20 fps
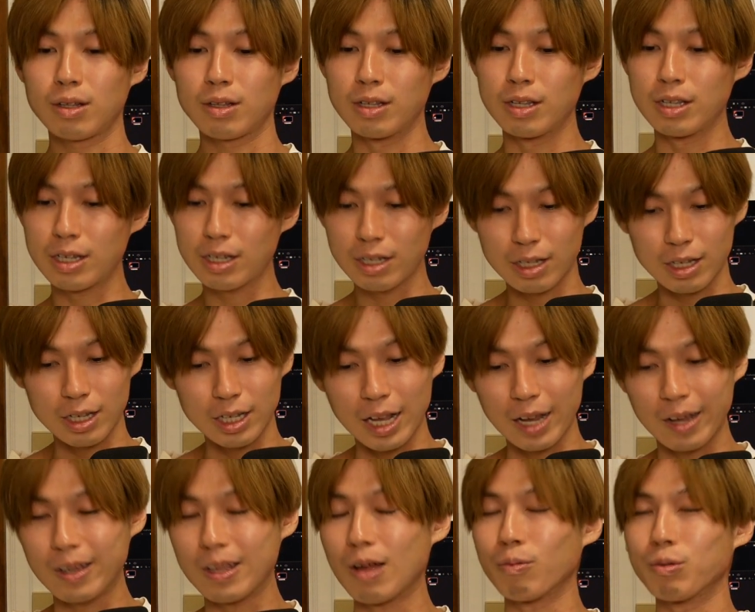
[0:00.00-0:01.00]
日記
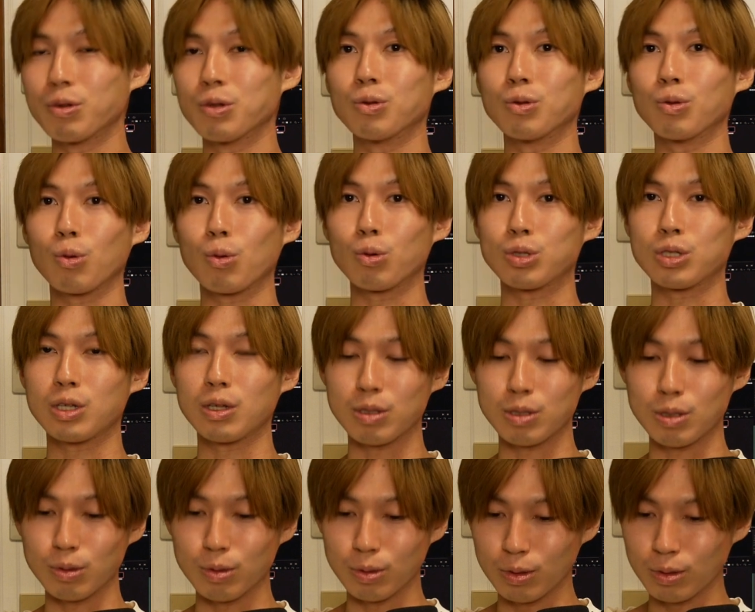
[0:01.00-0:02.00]
的なものを残してる
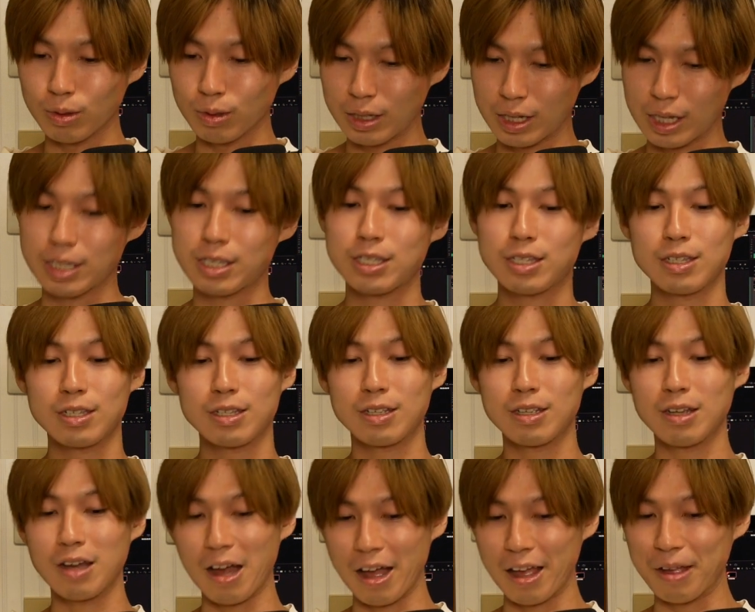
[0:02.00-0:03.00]
そうです
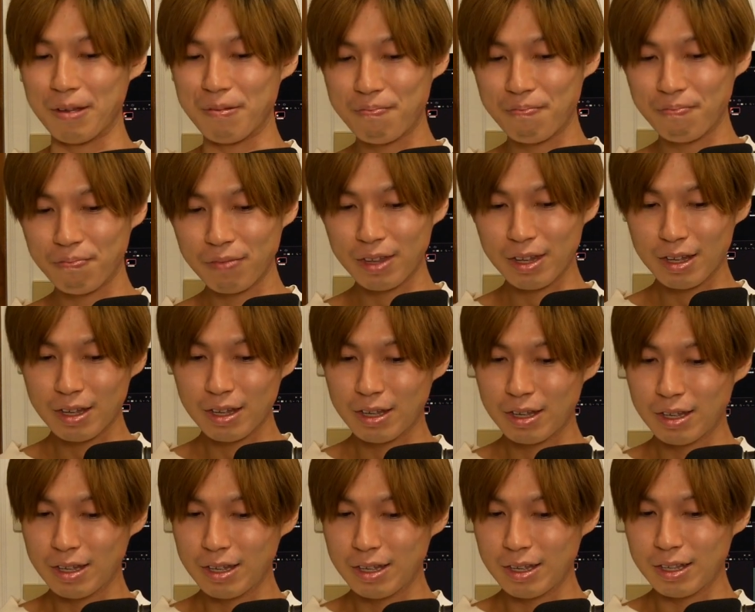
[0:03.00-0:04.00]
はいっ
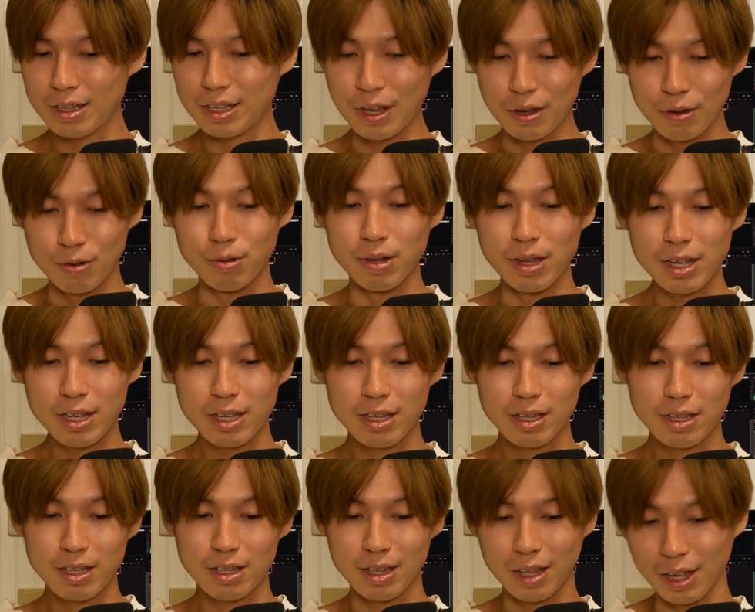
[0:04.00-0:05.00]
ていう
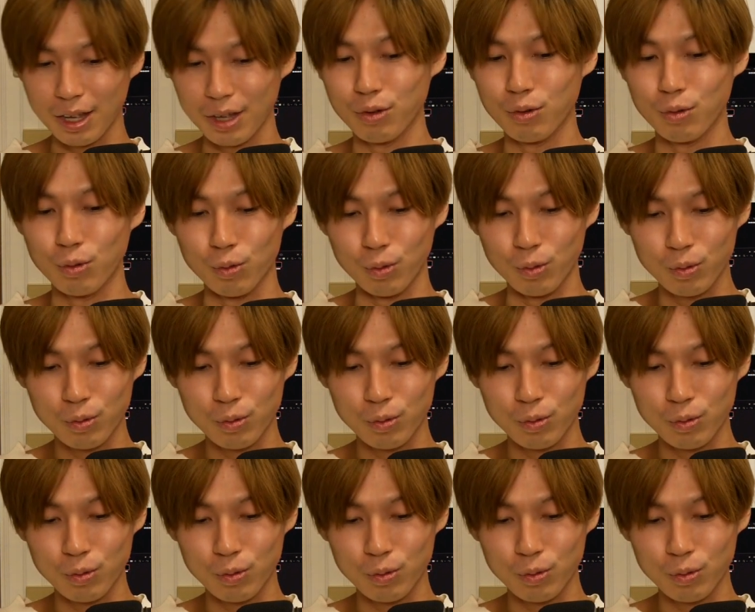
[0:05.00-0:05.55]
ねっていう